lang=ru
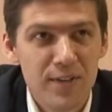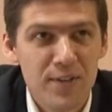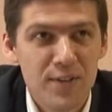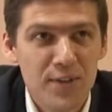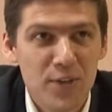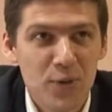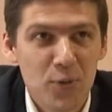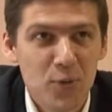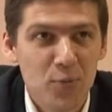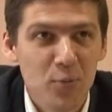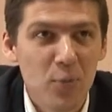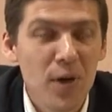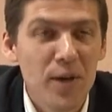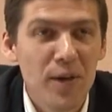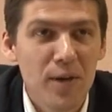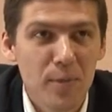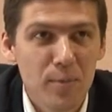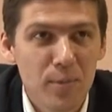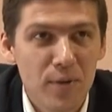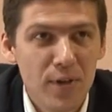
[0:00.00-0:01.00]
сделать
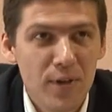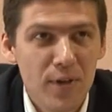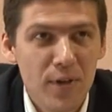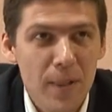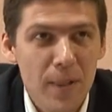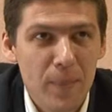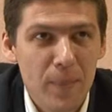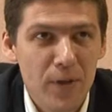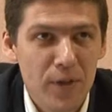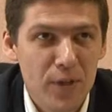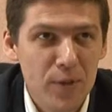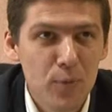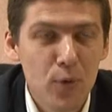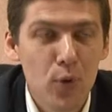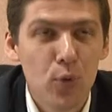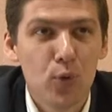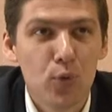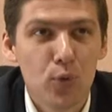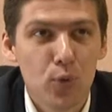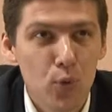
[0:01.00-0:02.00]
парком – таким,
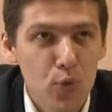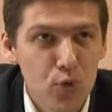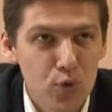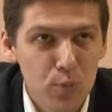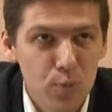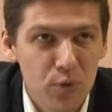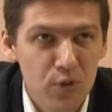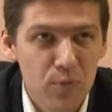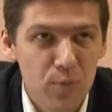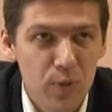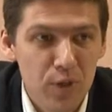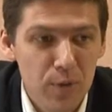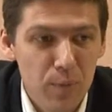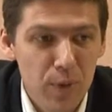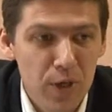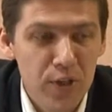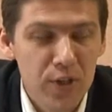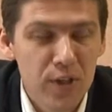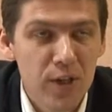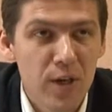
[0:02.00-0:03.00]
какой он должен быть в
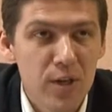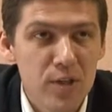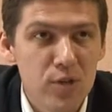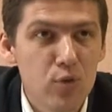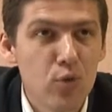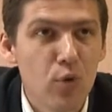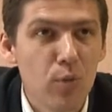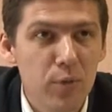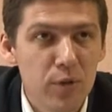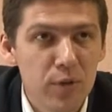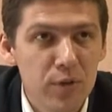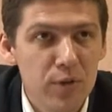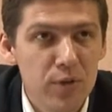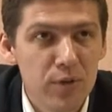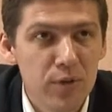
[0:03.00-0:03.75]
понимании городском.